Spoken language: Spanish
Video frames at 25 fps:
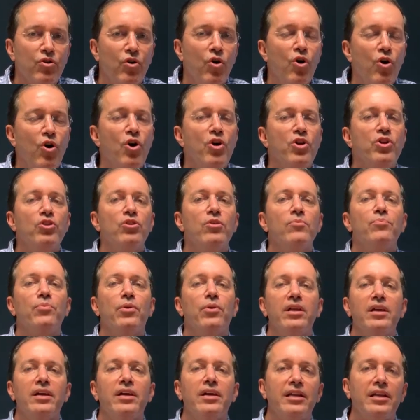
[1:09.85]
Hoy no
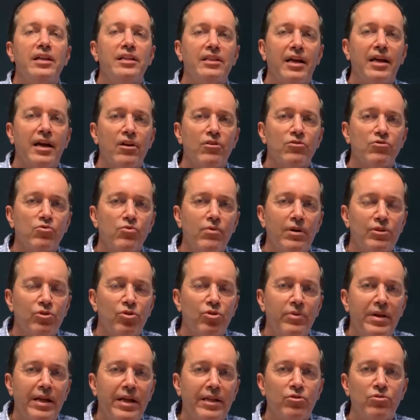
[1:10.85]
pueden gritar a los cuatro
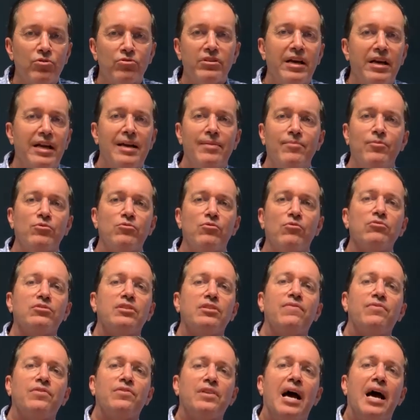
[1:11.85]
vientos, queremos un
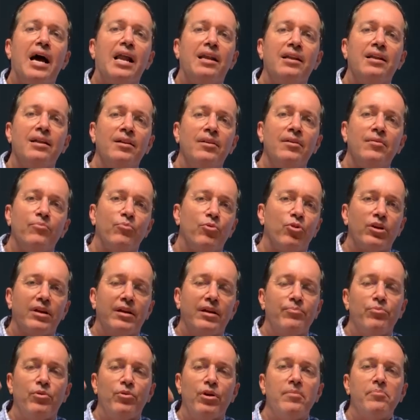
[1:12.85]
central, porque
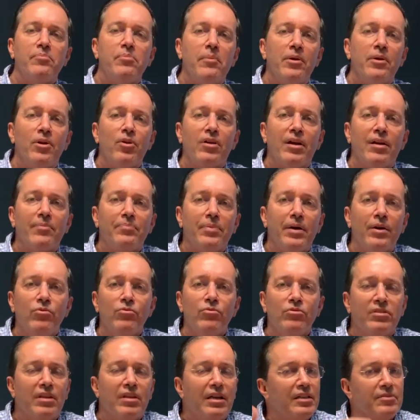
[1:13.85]
por el primero que
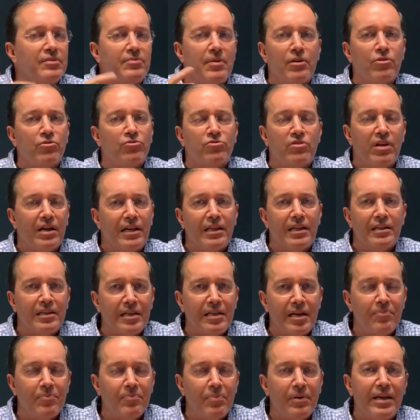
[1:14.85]
pregunte les va a costar el
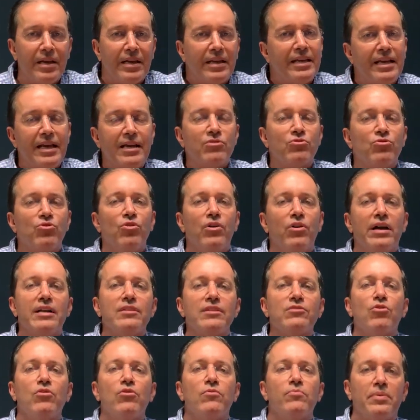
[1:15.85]
triple, y eso es
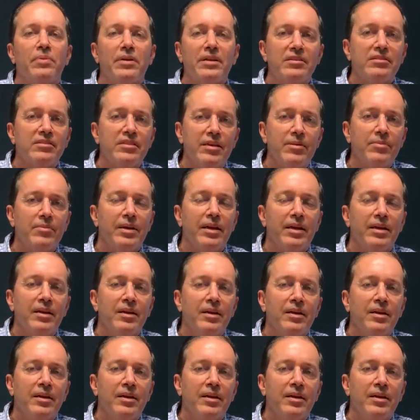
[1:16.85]
comprensible.